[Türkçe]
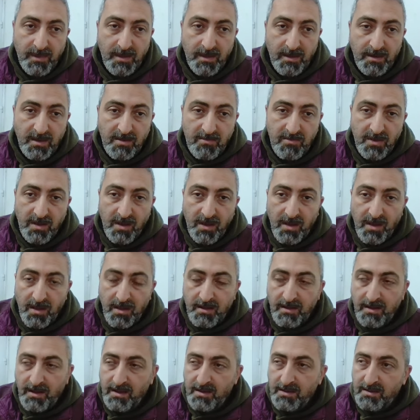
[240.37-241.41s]
Değil mi?
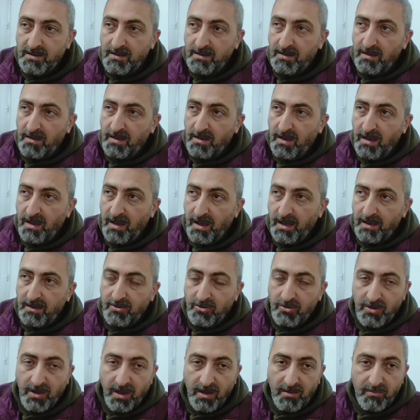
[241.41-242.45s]
Neydi? Her
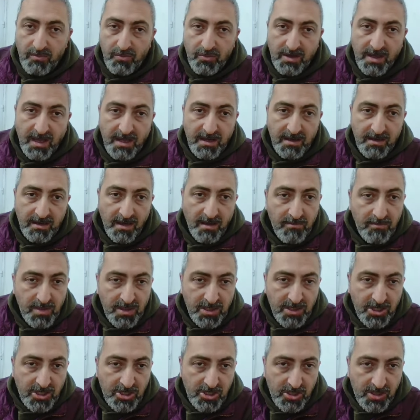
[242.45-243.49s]
gün hamburger yiyen
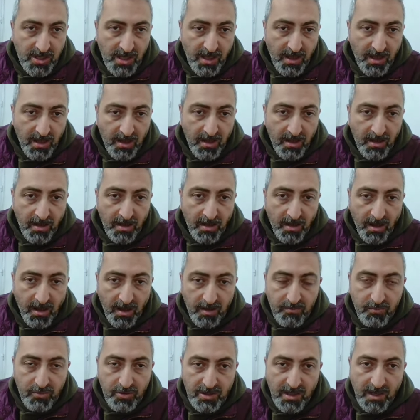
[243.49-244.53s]
bir kişiye
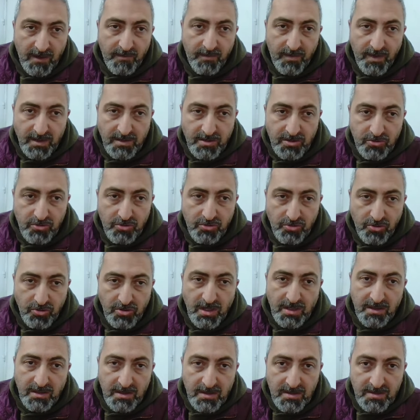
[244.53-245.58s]
hamburger fiyatı düştü
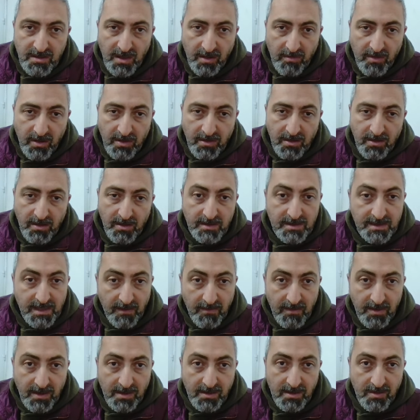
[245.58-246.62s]
dediğin zaman
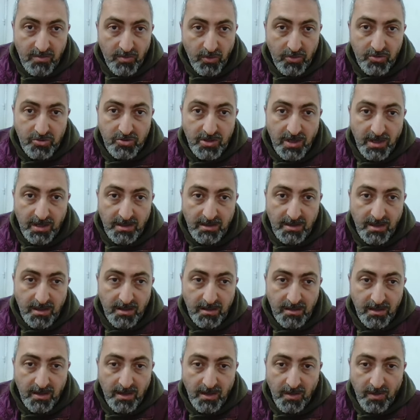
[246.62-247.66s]
sevinir değil mi? Hoşuna
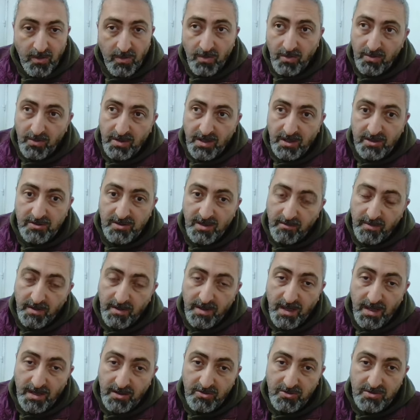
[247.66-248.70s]
gider. O ne güzel ben
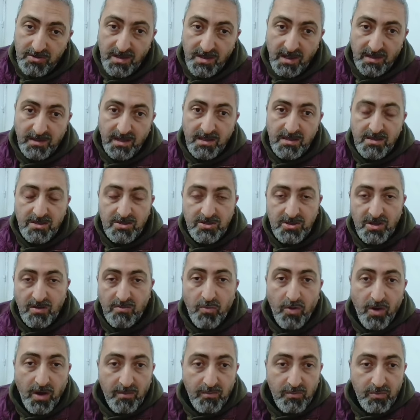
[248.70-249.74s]
her gün zaten
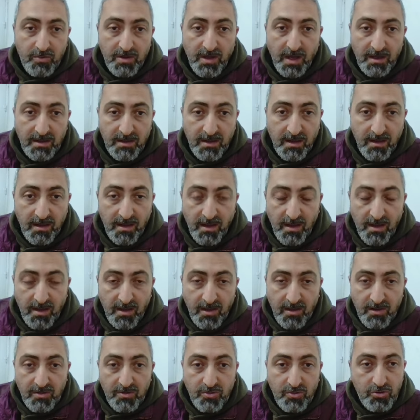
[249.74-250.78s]
yiyeceğim bu hamburgerden.
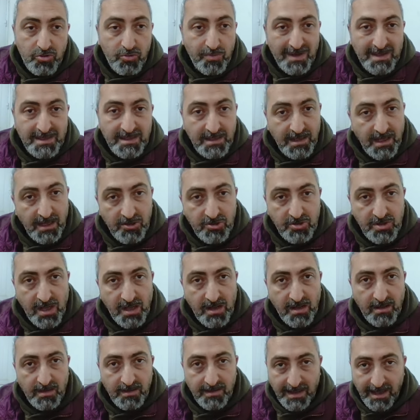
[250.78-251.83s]
Düşmesi ne
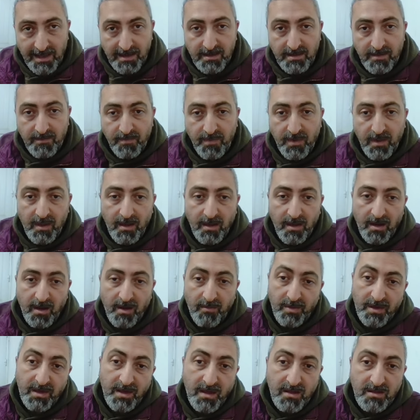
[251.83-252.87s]
güzel der.
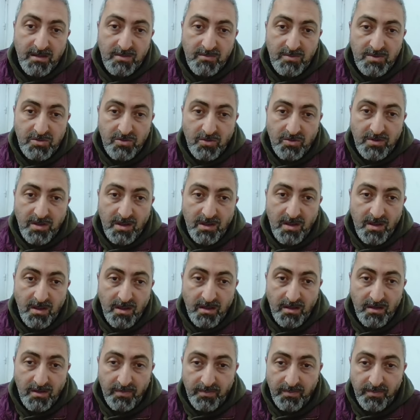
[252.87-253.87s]
Ama geldiğimiz noktada